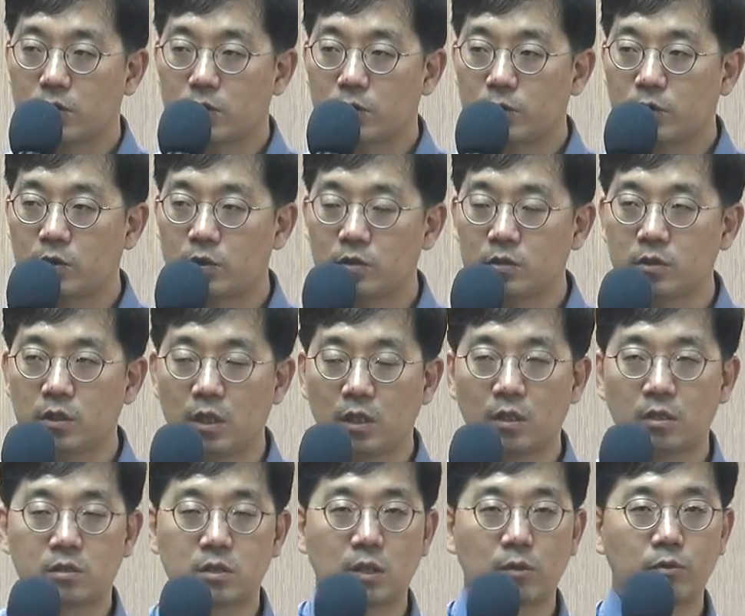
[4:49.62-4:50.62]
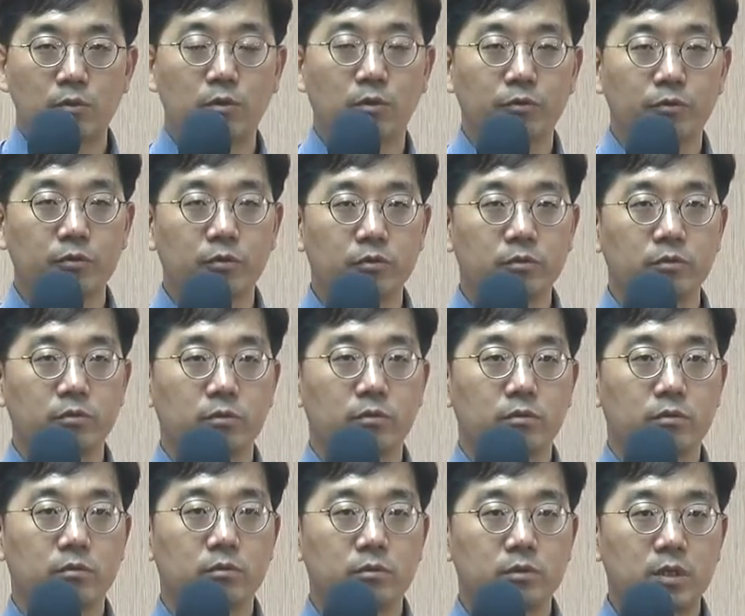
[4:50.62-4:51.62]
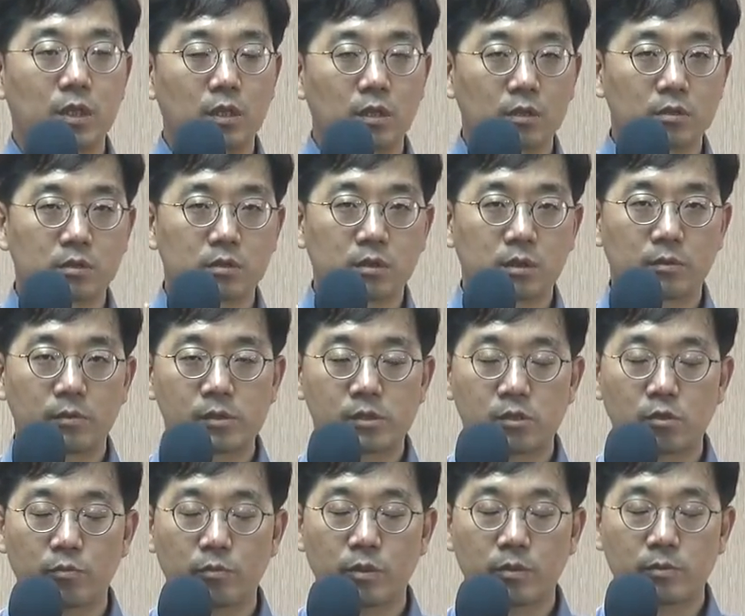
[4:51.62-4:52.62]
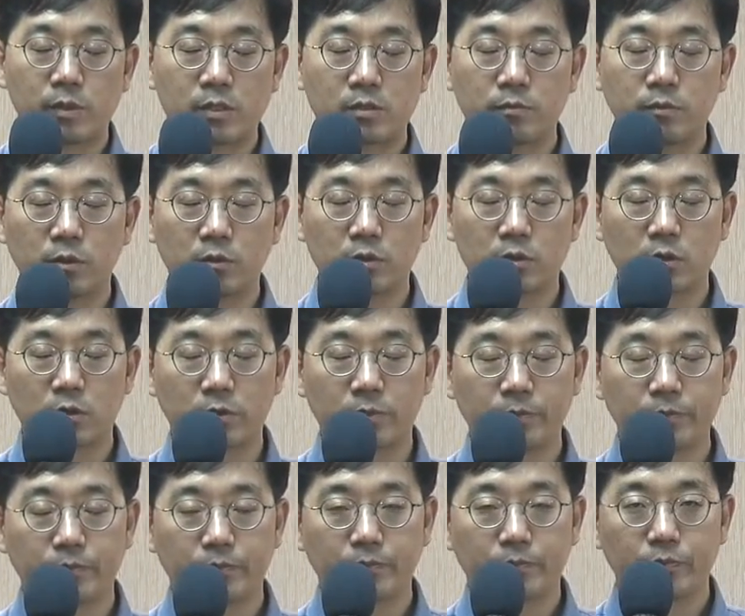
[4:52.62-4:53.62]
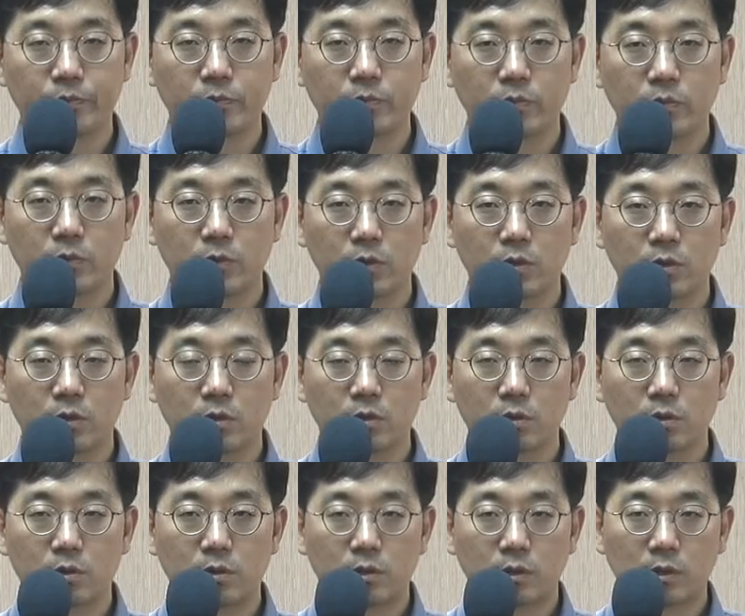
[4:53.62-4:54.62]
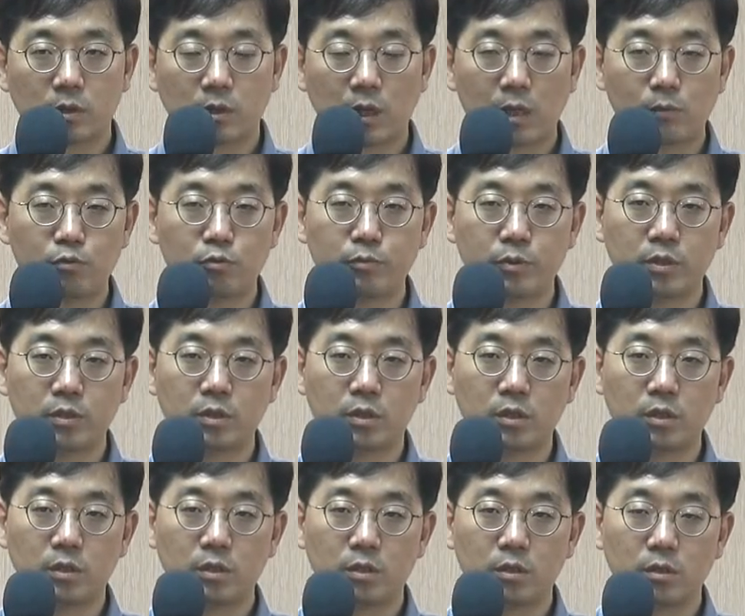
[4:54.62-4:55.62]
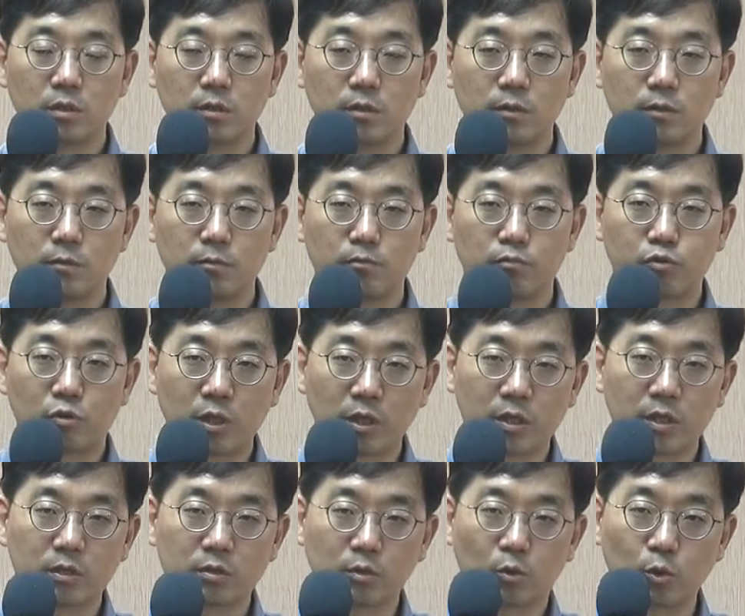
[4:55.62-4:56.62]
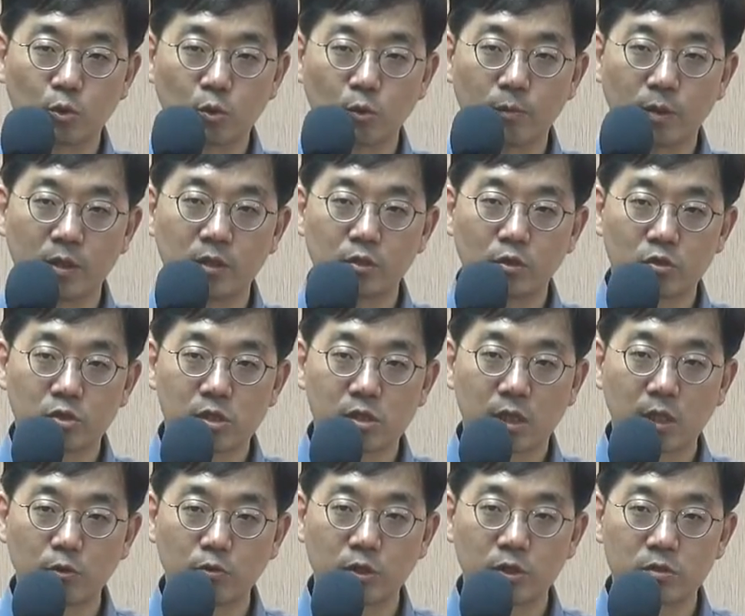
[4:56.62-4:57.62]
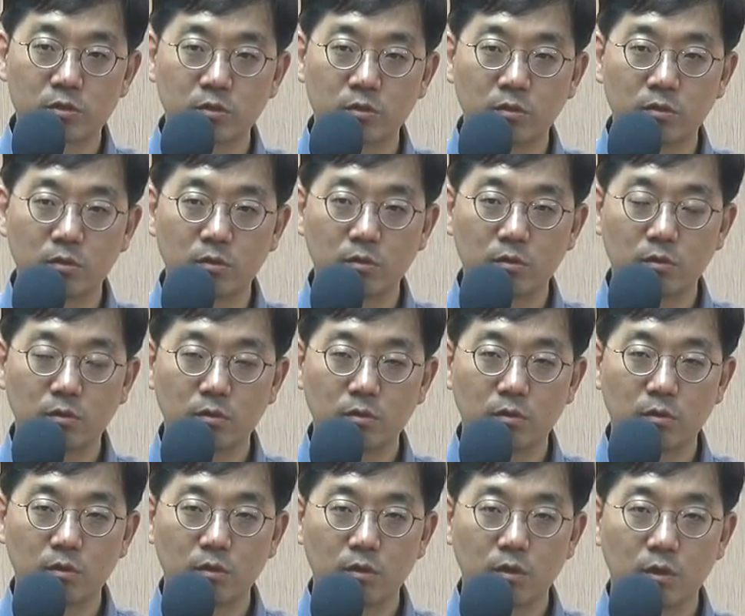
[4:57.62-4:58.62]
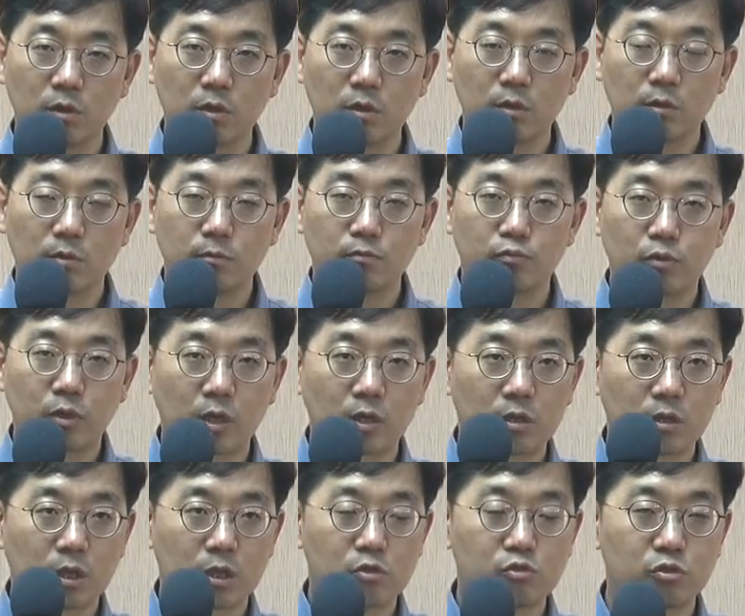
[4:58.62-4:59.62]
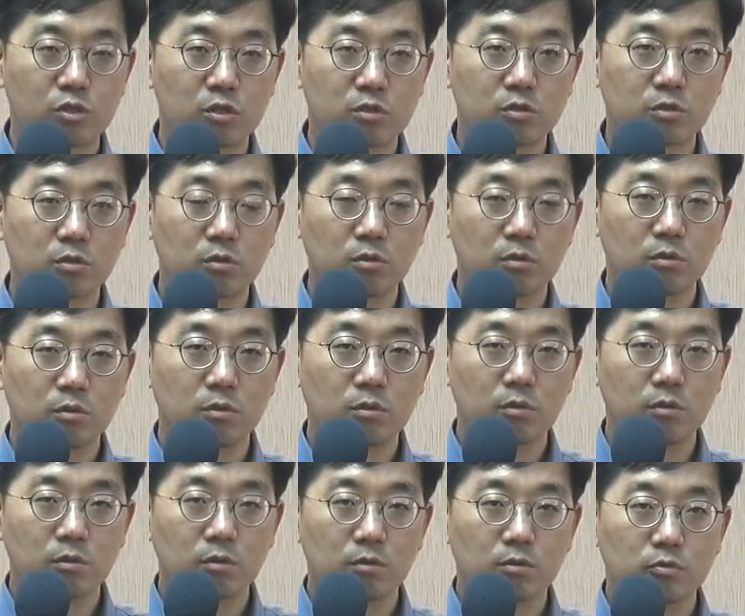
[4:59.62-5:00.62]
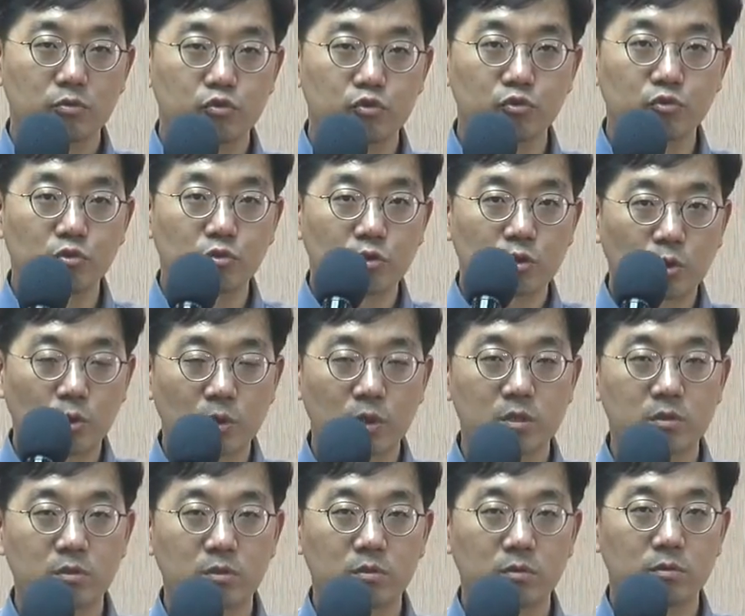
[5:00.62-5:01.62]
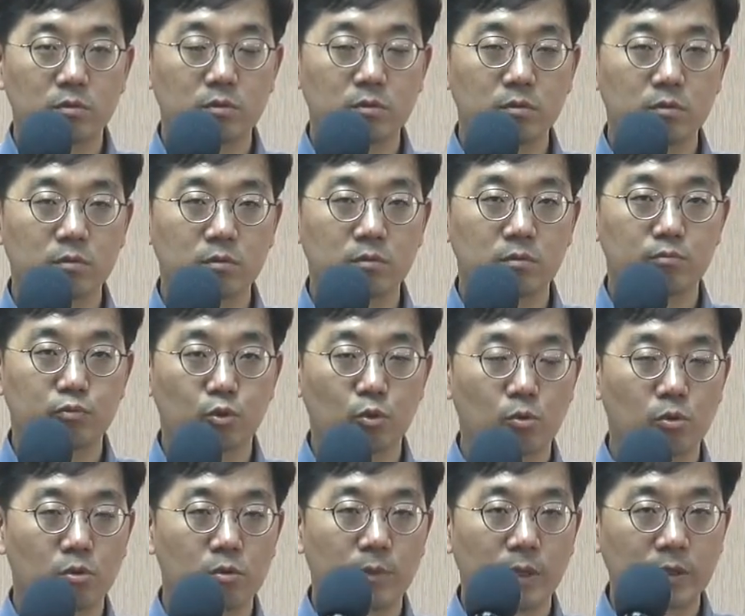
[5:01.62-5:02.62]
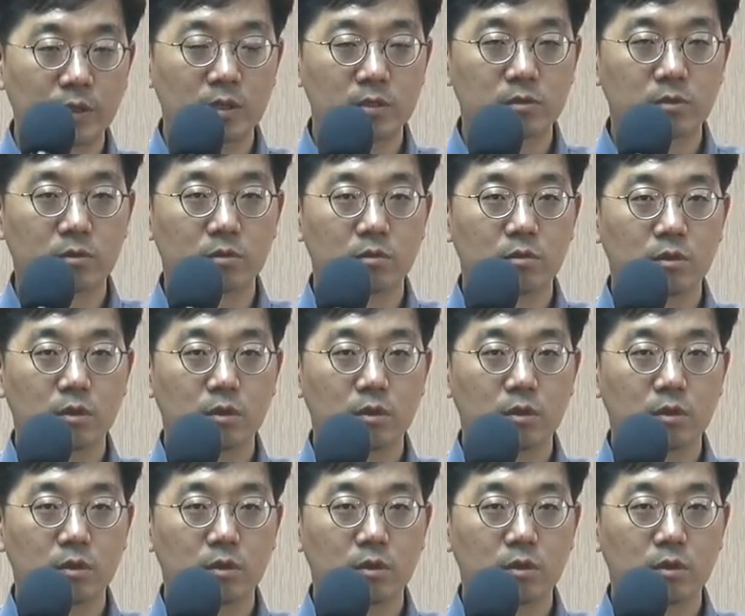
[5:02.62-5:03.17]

이 은혜의 차원이 어떤 제가 처음에 말씀드린 것처럼 탈북민들이 북한의 그 고통받는 현실 가운데서 북한을 탈출해서 중국을 통해서 브로커를 만나서